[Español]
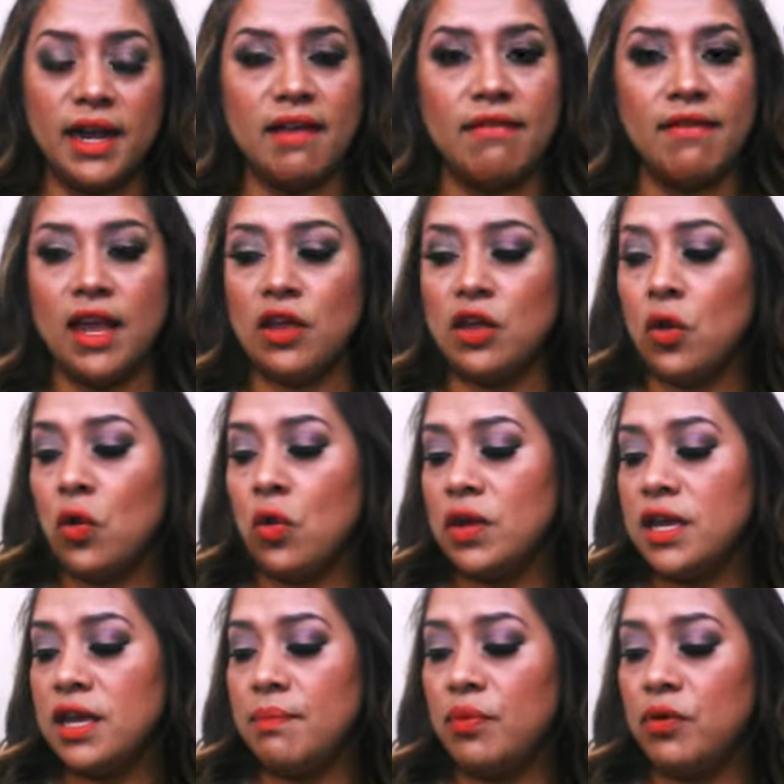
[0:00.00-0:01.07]
cabello
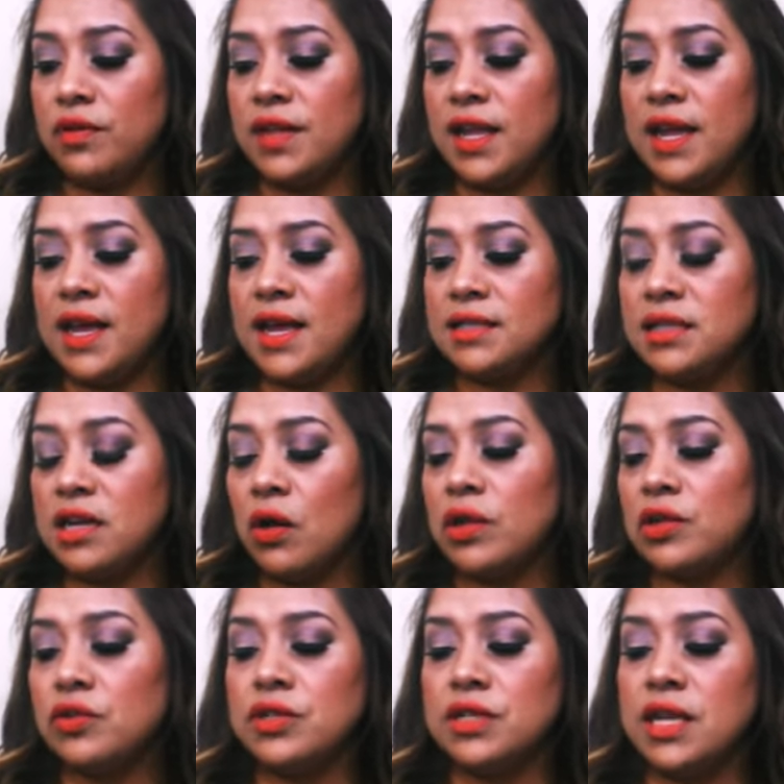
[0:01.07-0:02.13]
y protege hasta
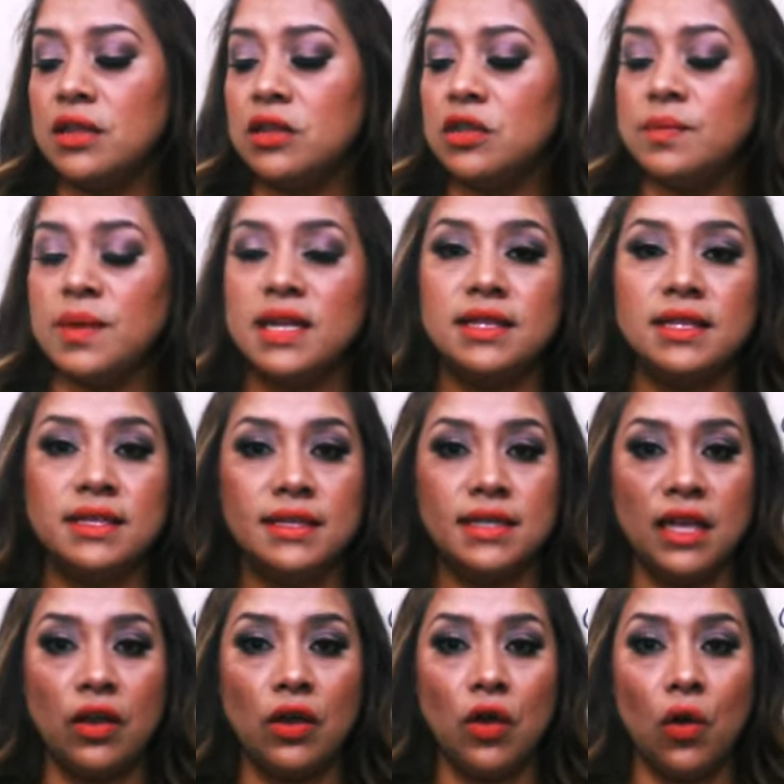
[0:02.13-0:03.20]

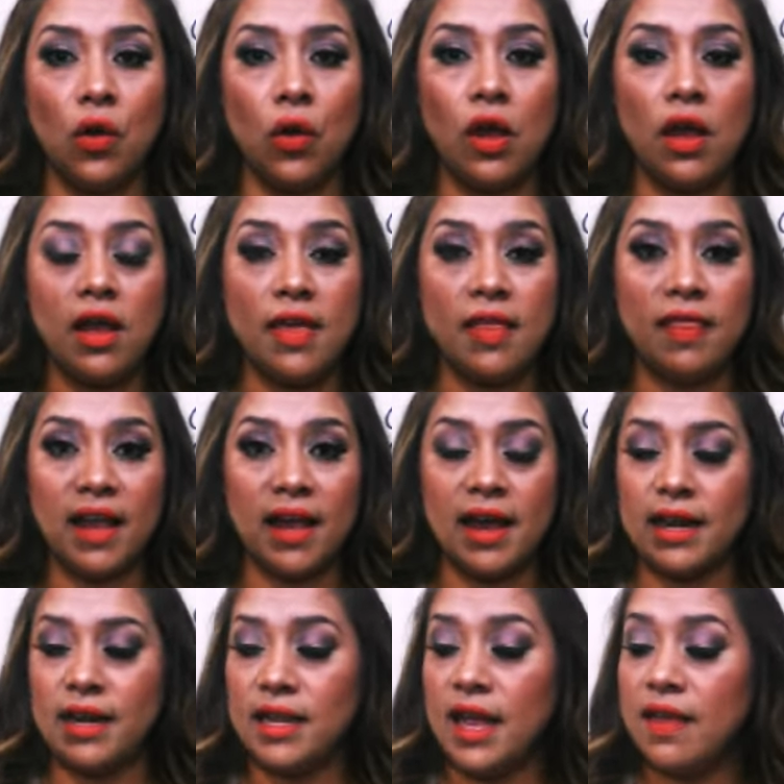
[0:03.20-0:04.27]
425 de
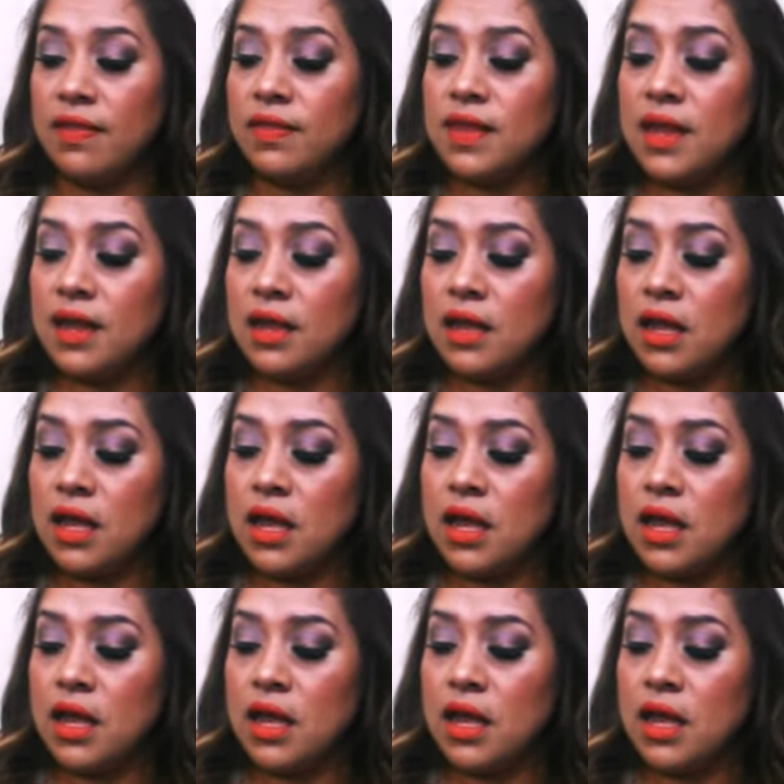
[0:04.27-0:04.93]
caliente